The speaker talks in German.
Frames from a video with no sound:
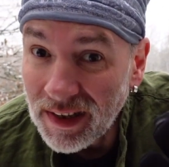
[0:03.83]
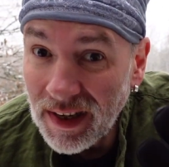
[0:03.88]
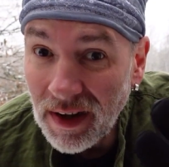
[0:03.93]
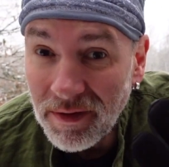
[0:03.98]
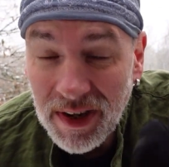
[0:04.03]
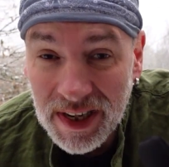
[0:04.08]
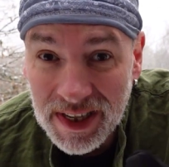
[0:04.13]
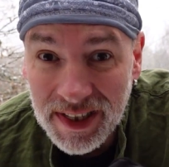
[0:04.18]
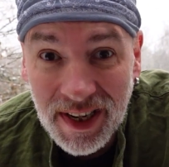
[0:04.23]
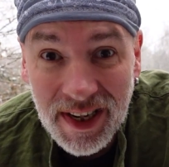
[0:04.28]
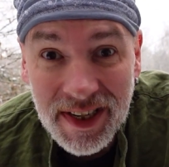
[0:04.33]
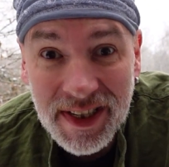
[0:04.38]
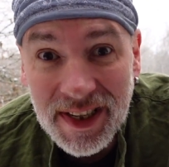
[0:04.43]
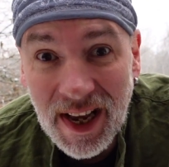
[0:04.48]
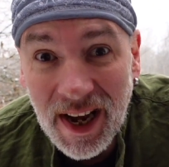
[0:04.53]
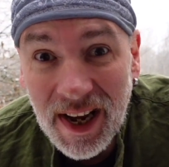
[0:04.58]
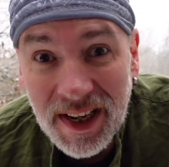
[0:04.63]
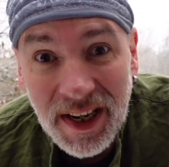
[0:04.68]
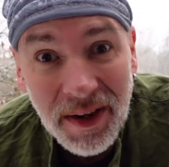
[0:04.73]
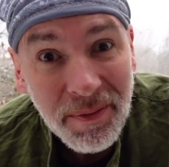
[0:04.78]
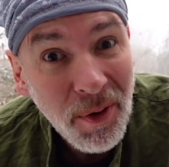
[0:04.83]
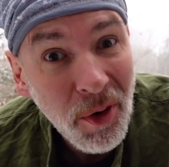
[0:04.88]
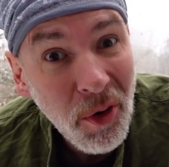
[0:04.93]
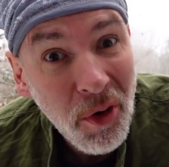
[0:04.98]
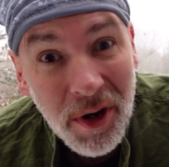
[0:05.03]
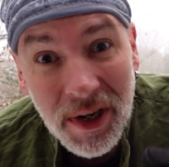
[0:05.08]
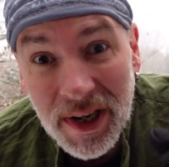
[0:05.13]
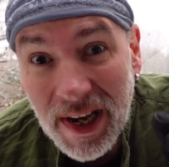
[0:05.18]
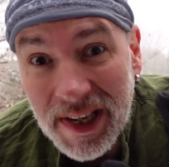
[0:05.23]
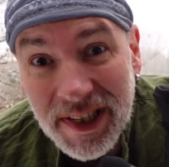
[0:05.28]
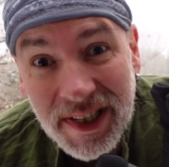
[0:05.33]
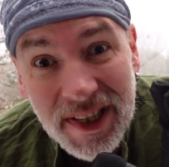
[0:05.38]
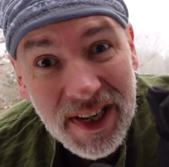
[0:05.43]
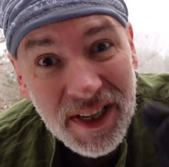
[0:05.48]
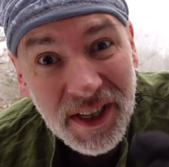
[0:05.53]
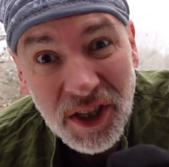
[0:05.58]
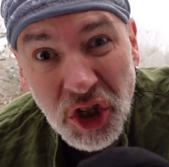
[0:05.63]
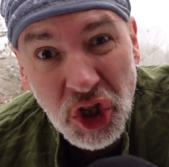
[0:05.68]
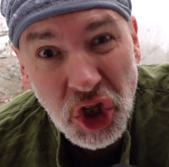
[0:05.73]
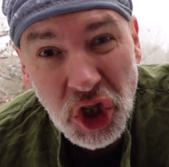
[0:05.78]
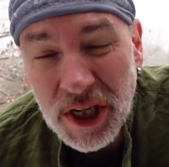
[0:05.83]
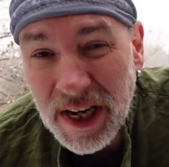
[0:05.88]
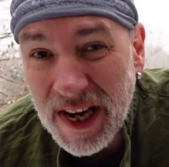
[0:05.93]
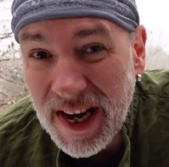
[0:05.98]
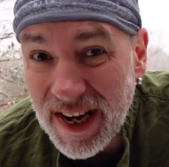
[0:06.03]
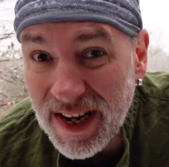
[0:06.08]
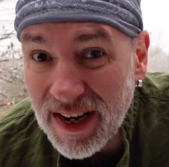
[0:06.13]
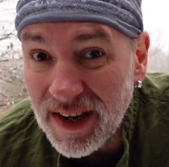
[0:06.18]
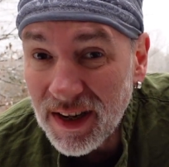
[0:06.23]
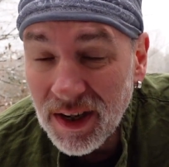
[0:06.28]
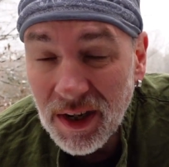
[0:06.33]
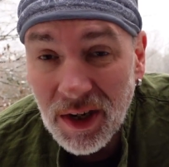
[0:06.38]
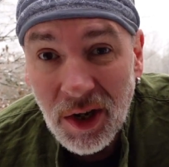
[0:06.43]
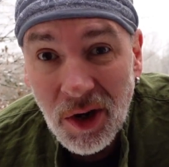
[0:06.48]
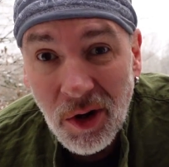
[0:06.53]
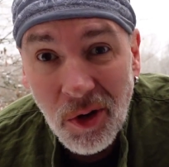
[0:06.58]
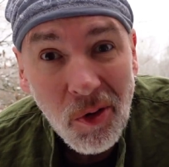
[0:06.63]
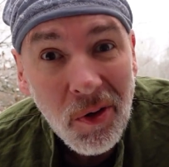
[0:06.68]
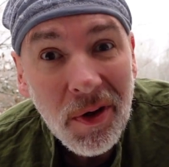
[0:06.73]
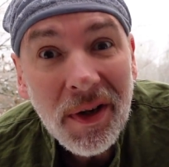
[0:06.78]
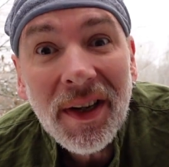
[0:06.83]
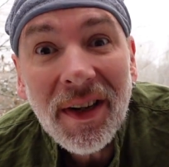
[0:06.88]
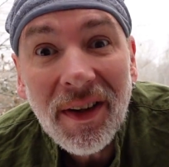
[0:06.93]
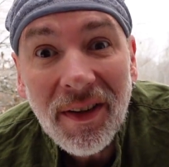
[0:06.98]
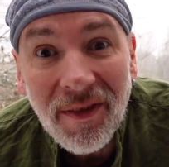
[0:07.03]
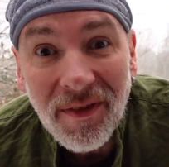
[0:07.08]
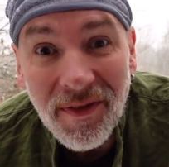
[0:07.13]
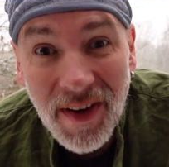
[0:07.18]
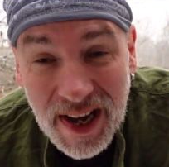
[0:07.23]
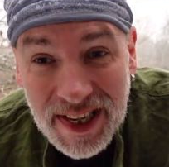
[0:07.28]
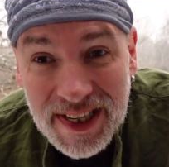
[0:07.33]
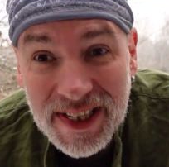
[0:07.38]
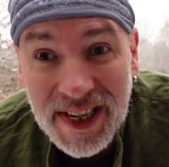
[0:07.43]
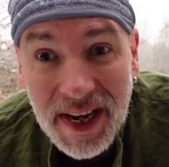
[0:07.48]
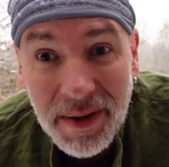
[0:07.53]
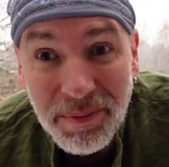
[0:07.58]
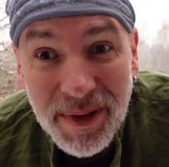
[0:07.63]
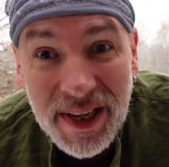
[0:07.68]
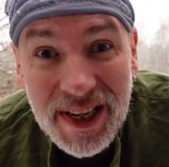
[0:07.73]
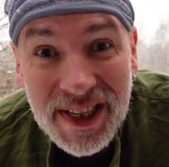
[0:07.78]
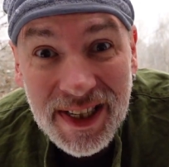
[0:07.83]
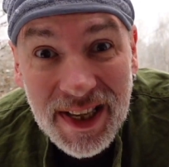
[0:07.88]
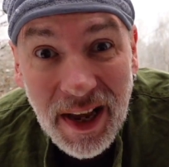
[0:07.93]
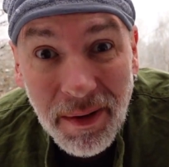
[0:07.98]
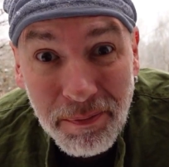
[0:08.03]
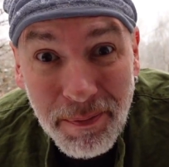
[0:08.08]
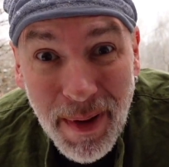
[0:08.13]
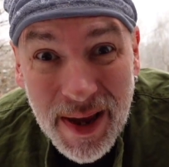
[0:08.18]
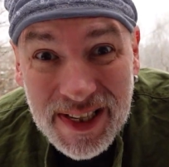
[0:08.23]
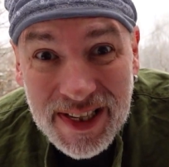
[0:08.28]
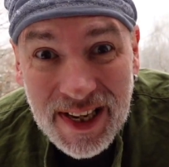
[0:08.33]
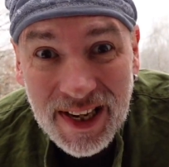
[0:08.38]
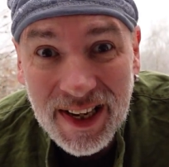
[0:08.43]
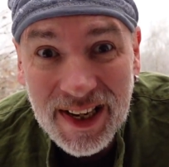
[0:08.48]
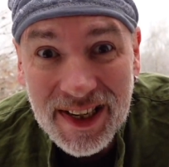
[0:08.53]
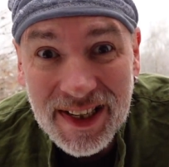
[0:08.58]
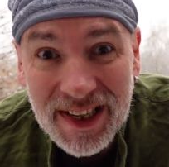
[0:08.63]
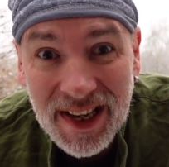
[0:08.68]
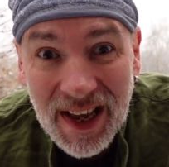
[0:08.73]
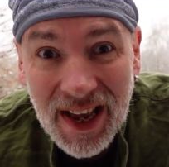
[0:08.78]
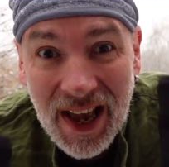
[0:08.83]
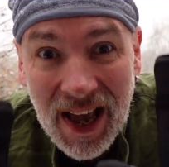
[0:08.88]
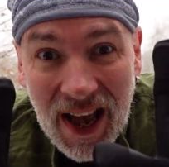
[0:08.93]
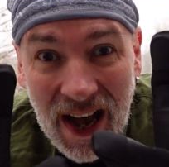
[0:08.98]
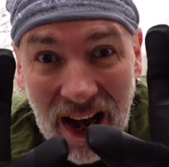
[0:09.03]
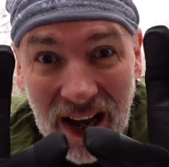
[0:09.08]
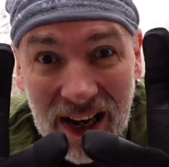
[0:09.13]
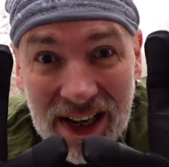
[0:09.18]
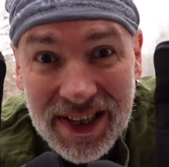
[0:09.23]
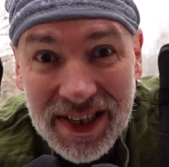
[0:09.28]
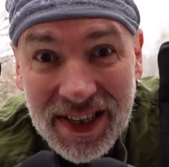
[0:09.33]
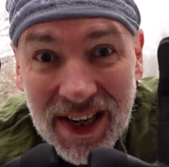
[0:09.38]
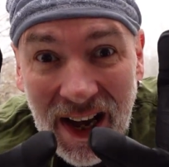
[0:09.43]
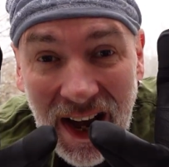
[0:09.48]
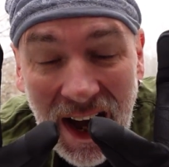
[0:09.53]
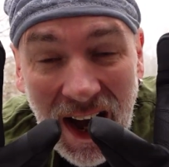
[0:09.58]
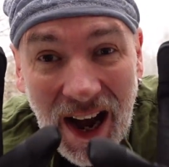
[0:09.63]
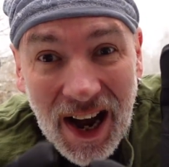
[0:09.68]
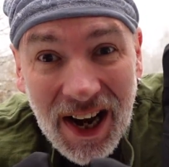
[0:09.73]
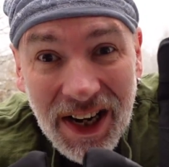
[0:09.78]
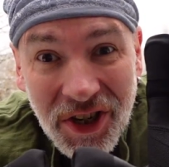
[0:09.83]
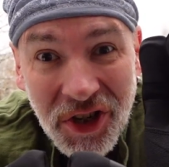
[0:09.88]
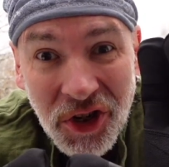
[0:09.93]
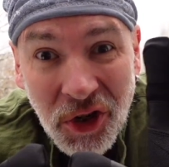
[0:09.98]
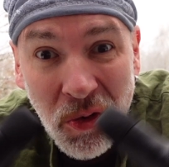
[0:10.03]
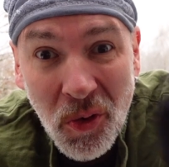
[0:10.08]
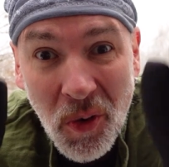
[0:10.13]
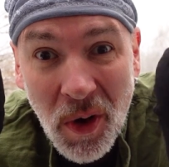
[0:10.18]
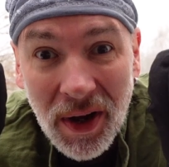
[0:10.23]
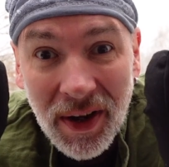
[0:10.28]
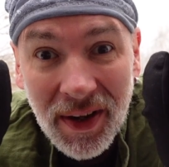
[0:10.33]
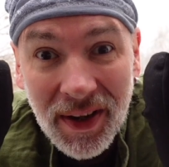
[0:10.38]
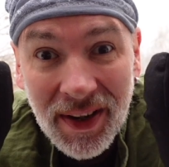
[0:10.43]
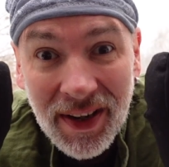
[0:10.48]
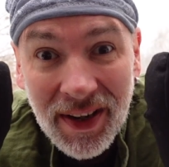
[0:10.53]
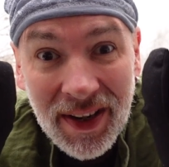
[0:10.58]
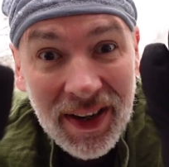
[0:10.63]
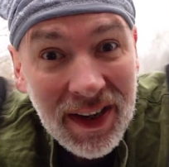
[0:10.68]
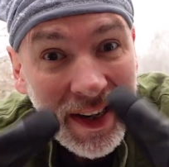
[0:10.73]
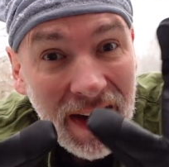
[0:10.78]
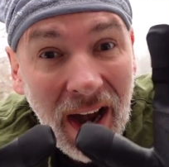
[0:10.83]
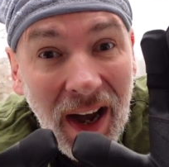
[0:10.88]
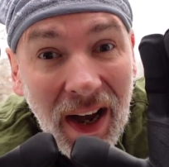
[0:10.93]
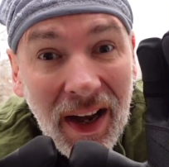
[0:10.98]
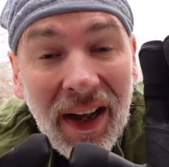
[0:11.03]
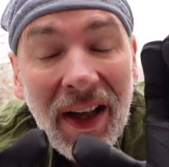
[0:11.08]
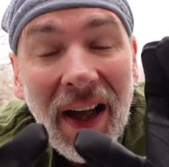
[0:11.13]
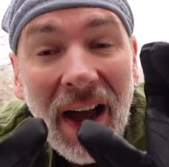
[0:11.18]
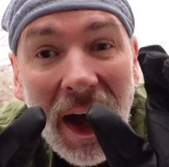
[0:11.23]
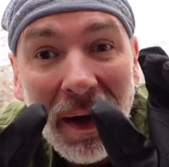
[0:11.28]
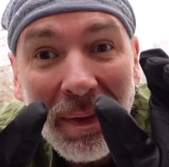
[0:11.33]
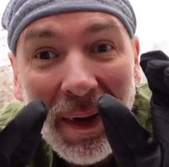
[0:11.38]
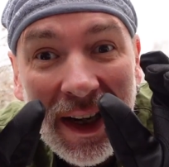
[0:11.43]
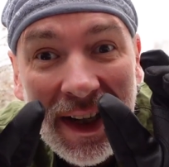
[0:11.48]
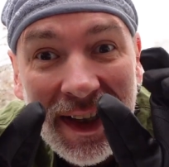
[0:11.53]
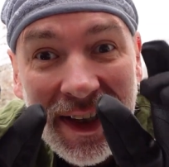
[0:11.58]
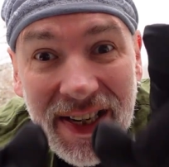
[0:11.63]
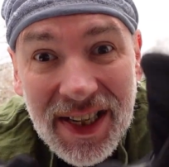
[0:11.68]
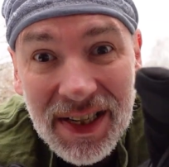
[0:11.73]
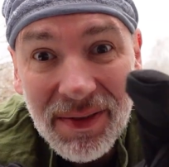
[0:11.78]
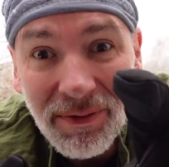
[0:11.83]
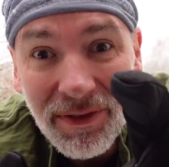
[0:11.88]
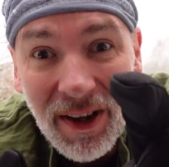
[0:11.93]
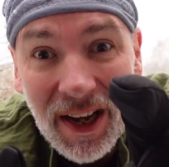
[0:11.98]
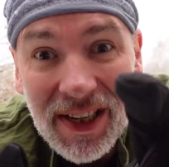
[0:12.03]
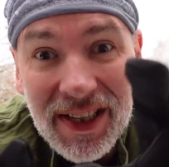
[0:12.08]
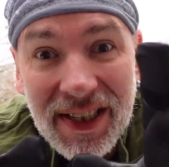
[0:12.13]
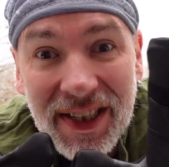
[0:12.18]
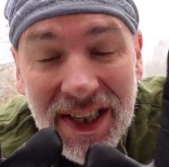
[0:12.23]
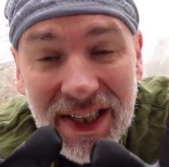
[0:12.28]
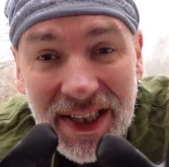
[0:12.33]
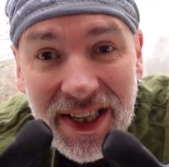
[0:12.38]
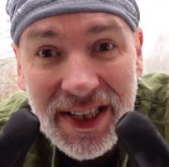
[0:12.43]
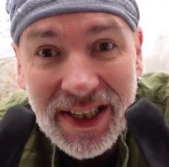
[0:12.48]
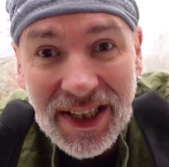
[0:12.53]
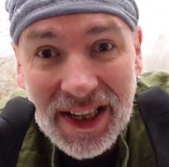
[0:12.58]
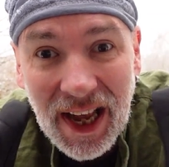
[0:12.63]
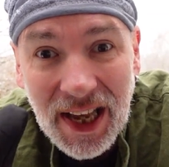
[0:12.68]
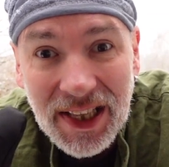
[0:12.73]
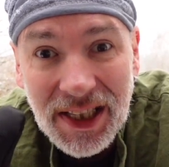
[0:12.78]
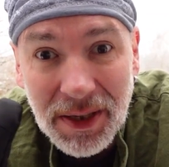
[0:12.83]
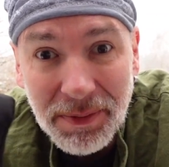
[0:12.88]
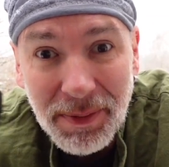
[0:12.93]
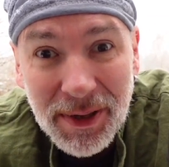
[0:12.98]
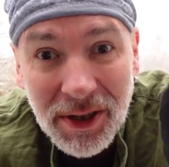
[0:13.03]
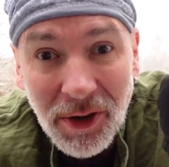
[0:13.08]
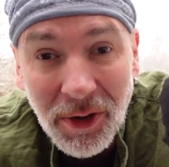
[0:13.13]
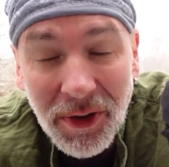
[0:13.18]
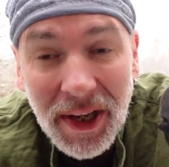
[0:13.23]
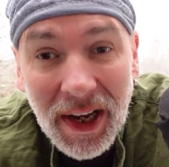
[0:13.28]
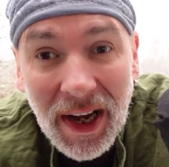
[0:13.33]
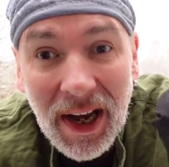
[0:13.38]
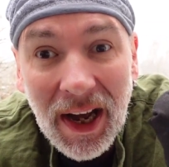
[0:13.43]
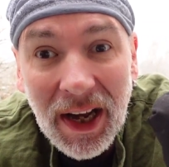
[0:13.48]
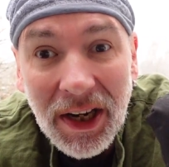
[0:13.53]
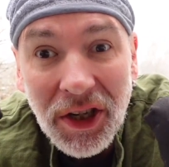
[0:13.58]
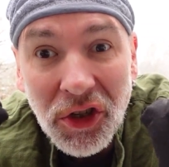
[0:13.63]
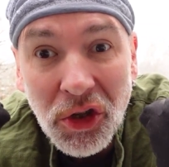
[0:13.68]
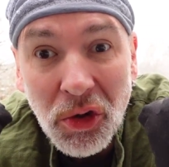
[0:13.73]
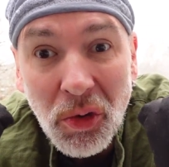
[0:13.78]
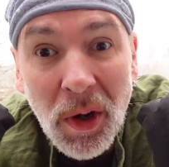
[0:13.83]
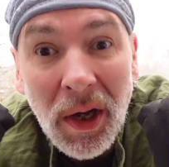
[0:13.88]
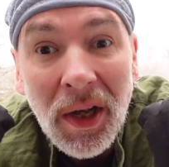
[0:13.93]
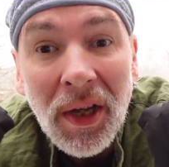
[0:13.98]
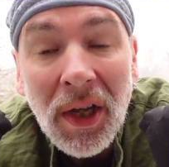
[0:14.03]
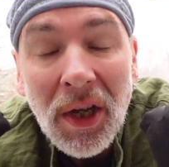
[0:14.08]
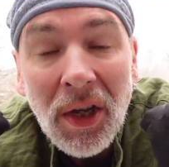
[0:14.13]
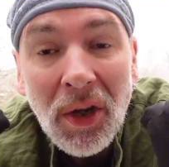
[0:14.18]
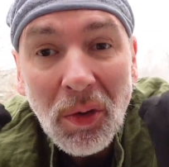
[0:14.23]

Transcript: Der Winter ist eingebrochen, es liegt Schnee. Und was gibt es da Besseres als Handschuhe? Ja, aber in diesem Fall sind es ganz besondere Handschuhe.